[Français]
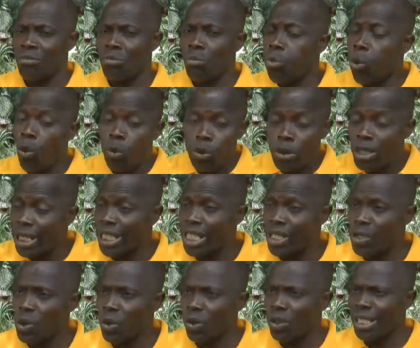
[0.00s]
Beaucoup de
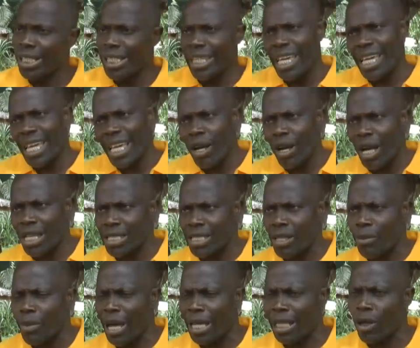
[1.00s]
questions liées à
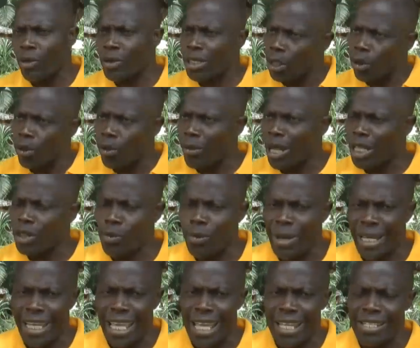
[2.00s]
ce au déroulement du
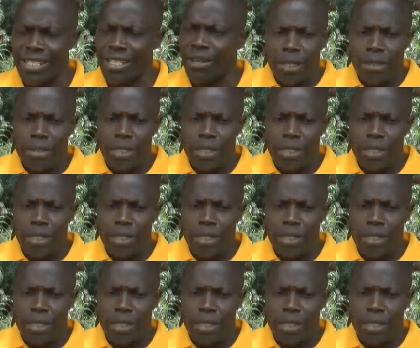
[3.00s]
mariage.